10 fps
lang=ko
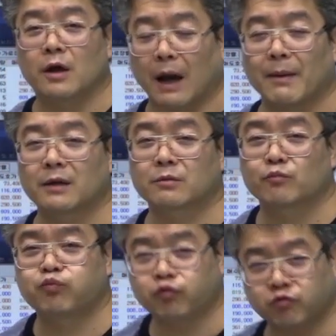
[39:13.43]
가만히
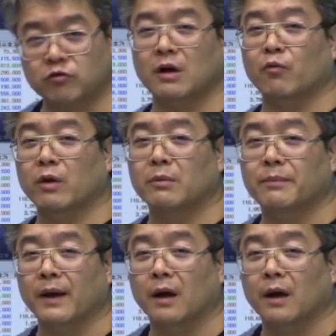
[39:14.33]
있으면 푹 나온단 말이야.